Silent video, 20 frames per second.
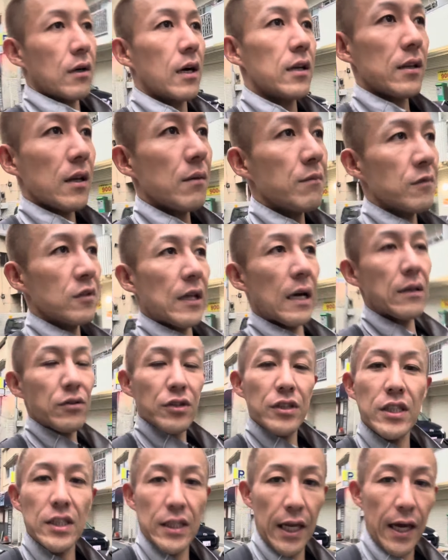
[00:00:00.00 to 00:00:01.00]
体もだるい
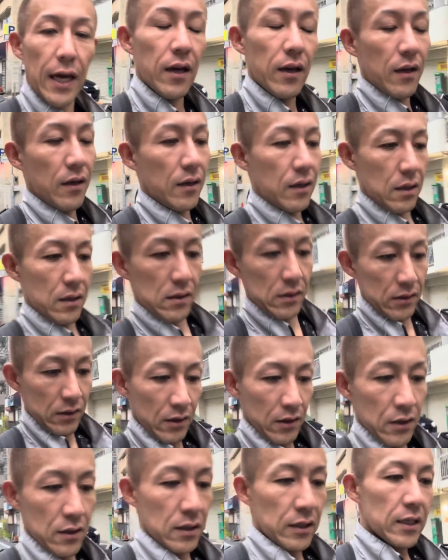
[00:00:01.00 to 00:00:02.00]
しね。
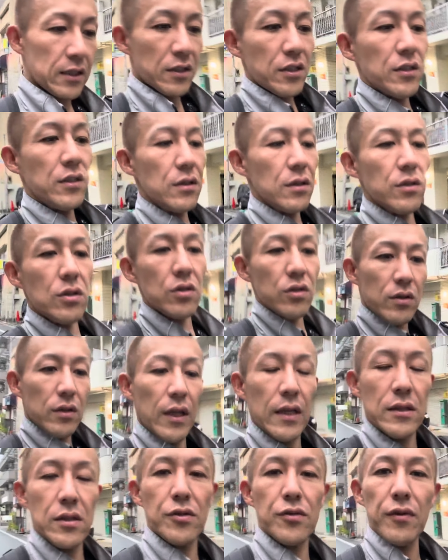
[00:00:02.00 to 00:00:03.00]
熱、
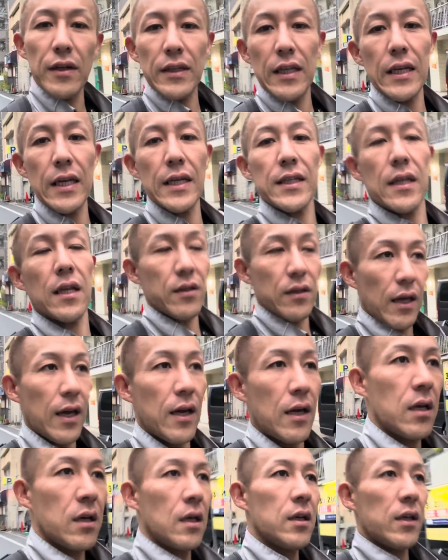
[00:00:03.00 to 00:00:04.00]
熱は出ないんだよね。
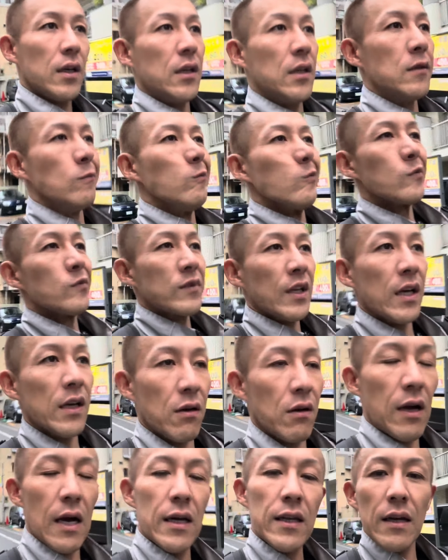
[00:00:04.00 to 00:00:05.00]
だけ
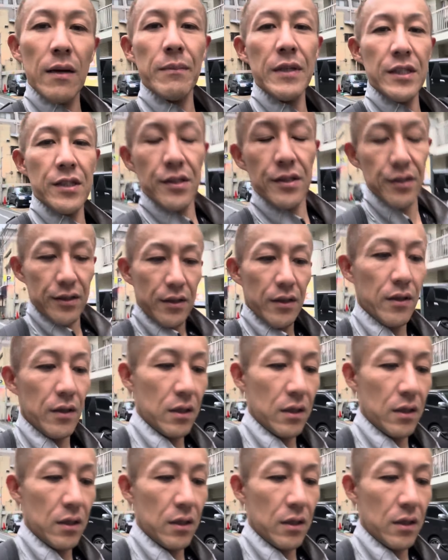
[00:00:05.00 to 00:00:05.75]
ど鼻水、